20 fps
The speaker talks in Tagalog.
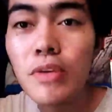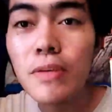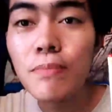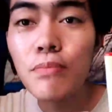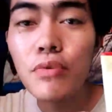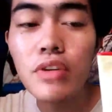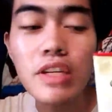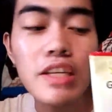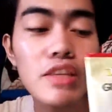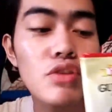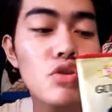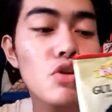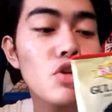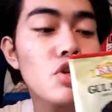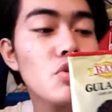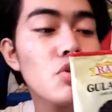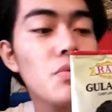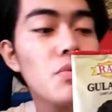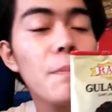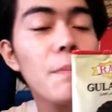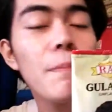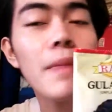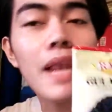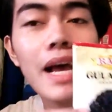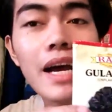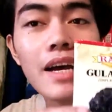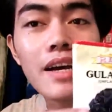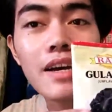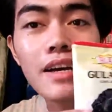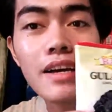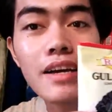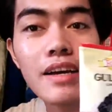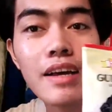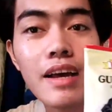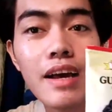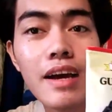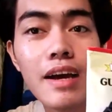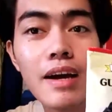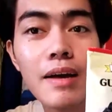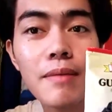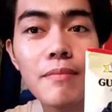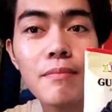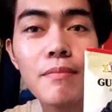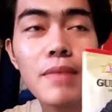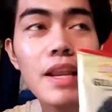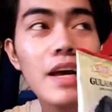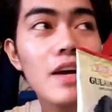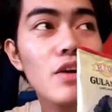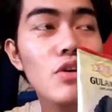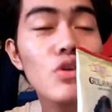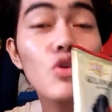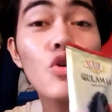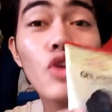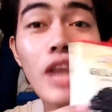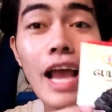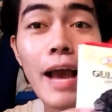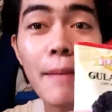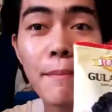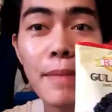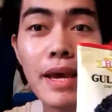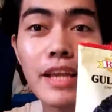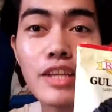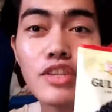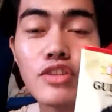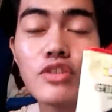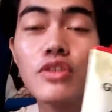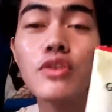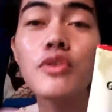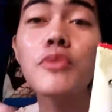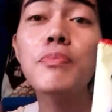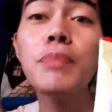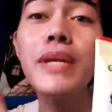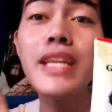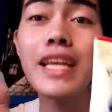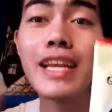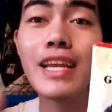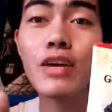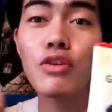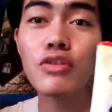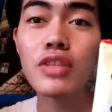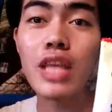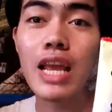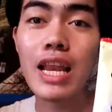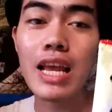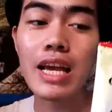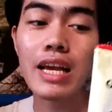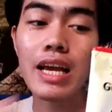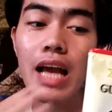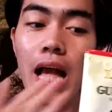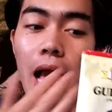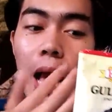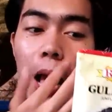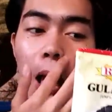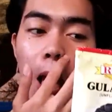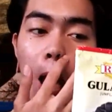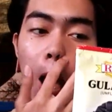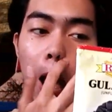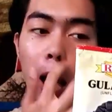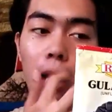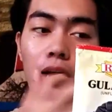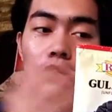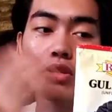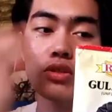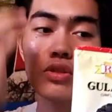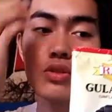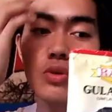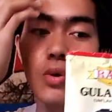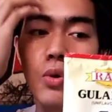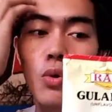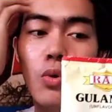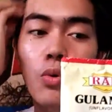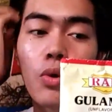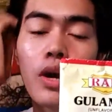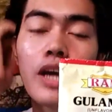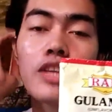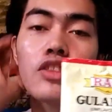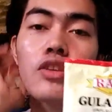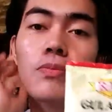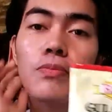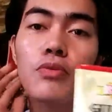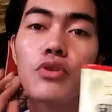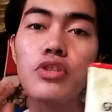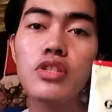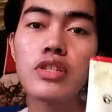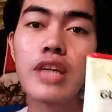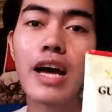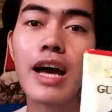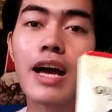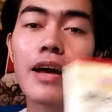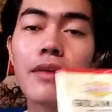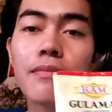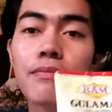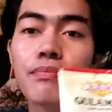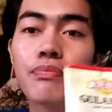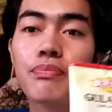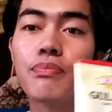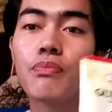sabihin po nito yung black uh, black gulaman. Yung binili ko talaga. So, ito po siya.